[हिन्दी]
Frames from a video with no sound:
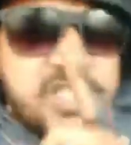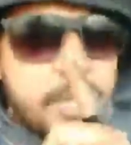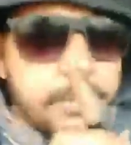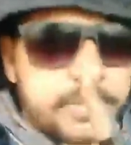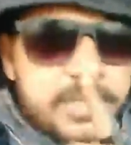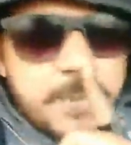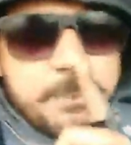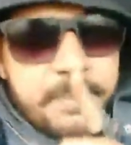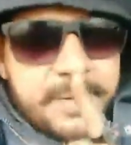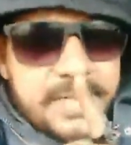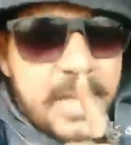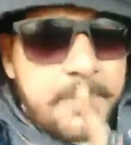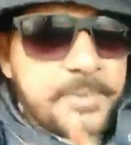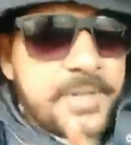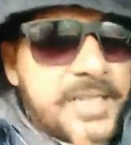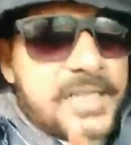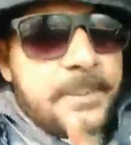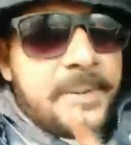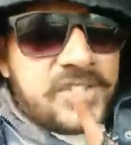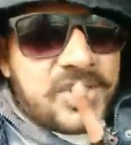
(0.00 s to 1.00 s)
सबसे परम
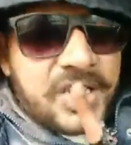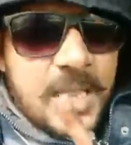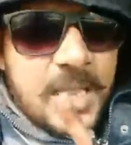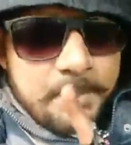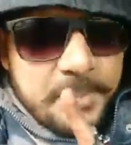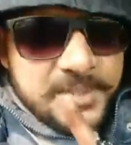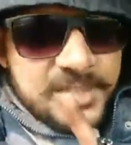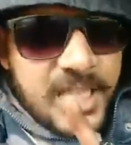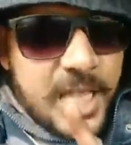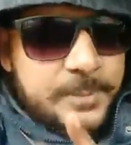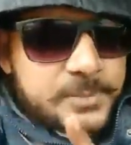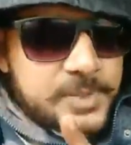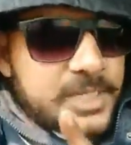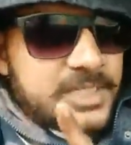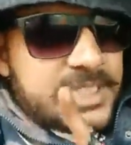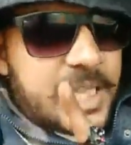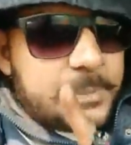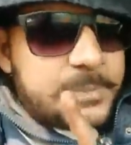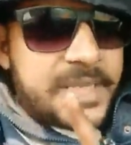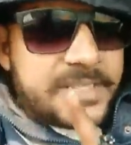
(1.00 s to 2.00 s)
करीबी शलभ प्रताप
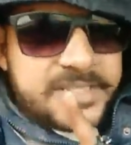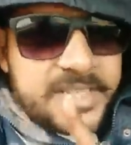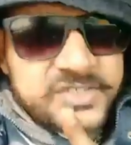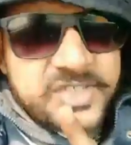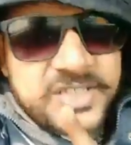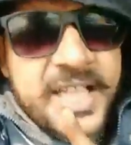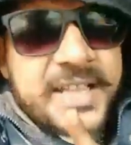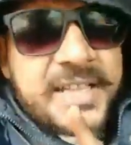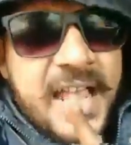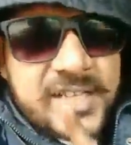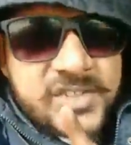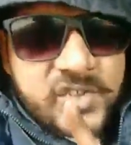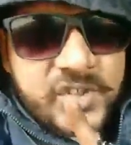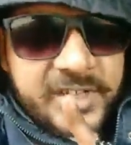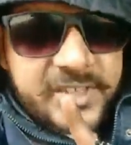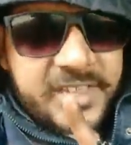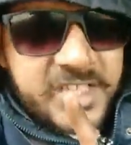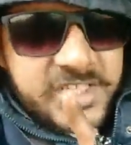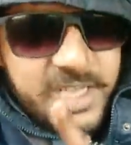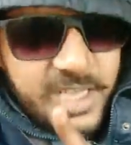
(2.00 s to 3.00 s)
सिंह धर्म रक्षक सेना के
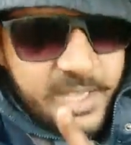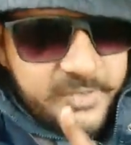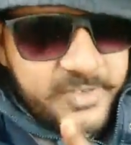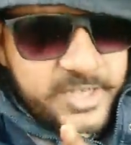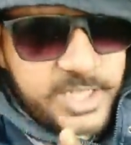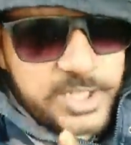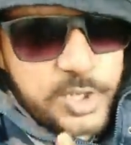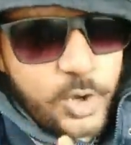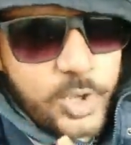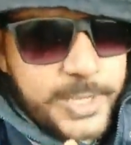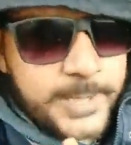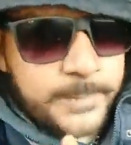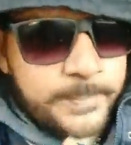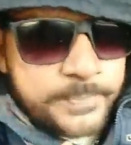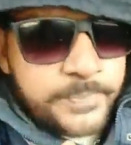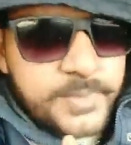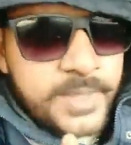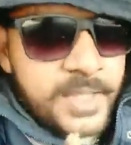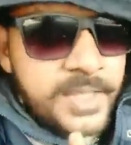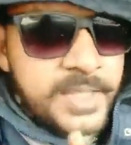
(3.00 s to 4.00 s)
राष्ट्रीय अध्यक्ष का ये वीडियो है
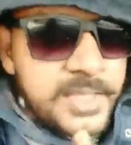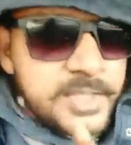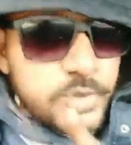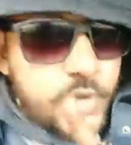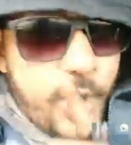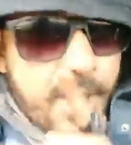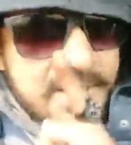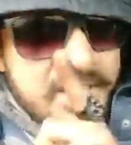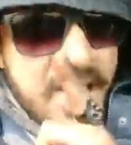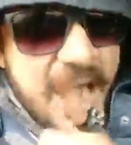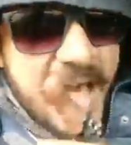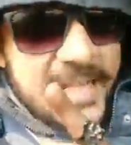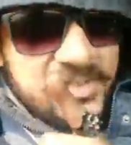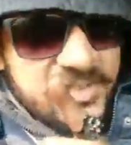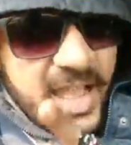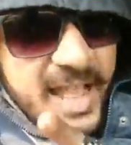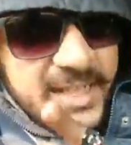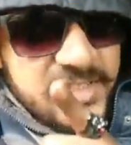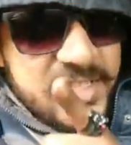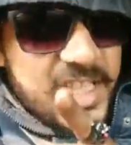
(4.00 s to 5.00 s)
जो एजाज
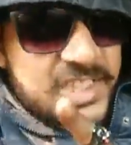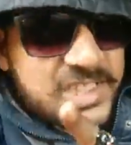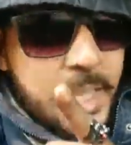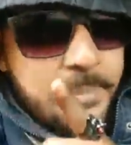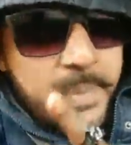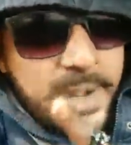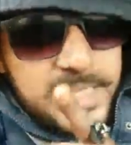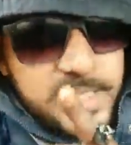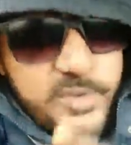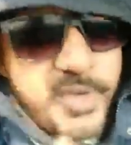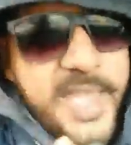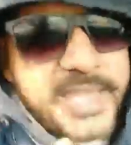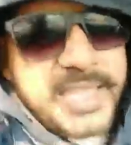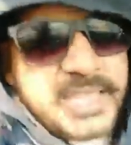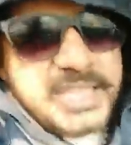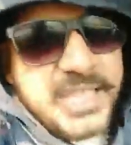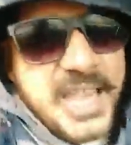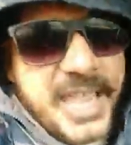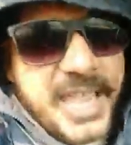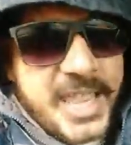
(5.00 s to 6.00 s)
खान जैसे भड़वे के
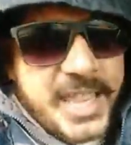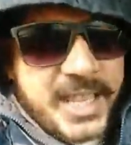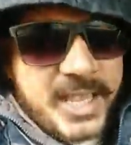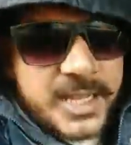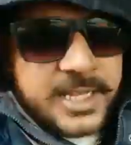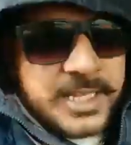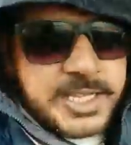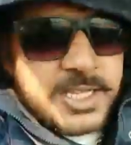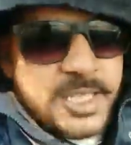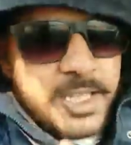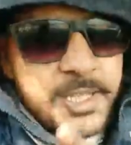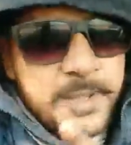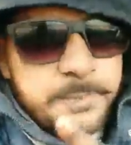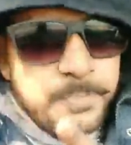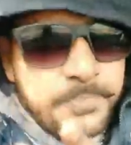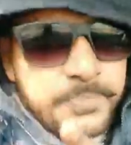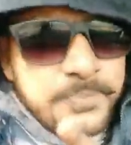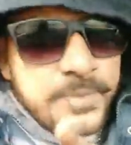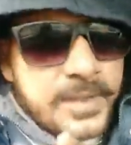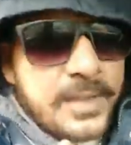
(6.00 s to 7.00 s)
लिए है
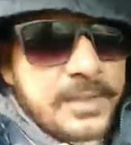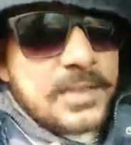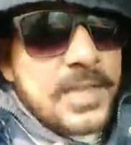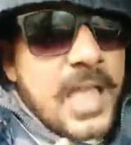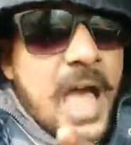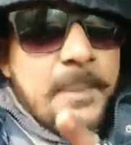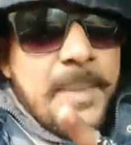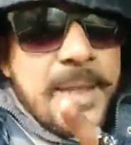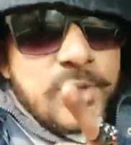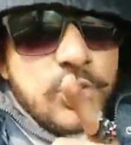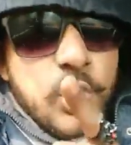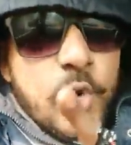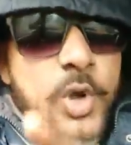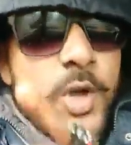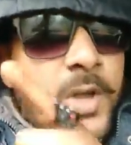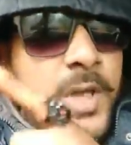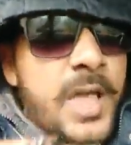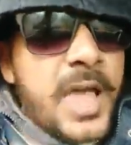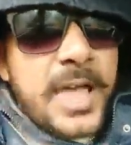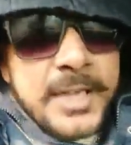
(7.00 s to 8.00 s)
अबे तू
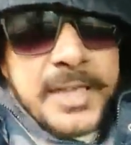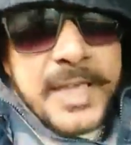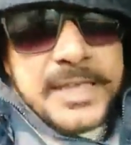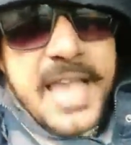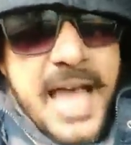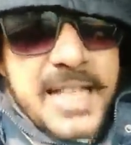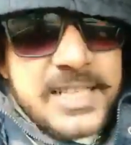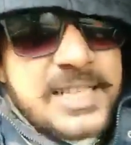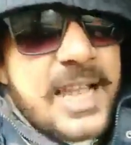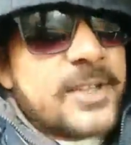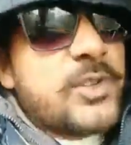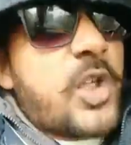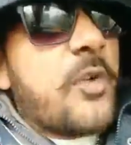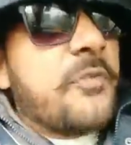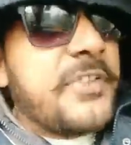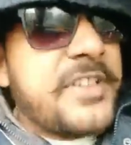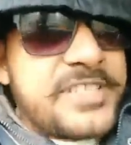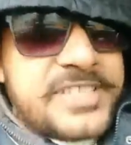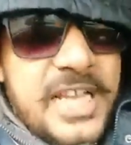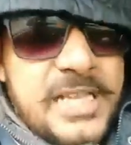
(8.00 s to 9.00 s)
एजाज खान
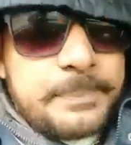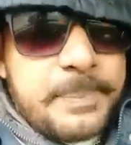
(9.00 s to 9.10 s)
ऑफिशियल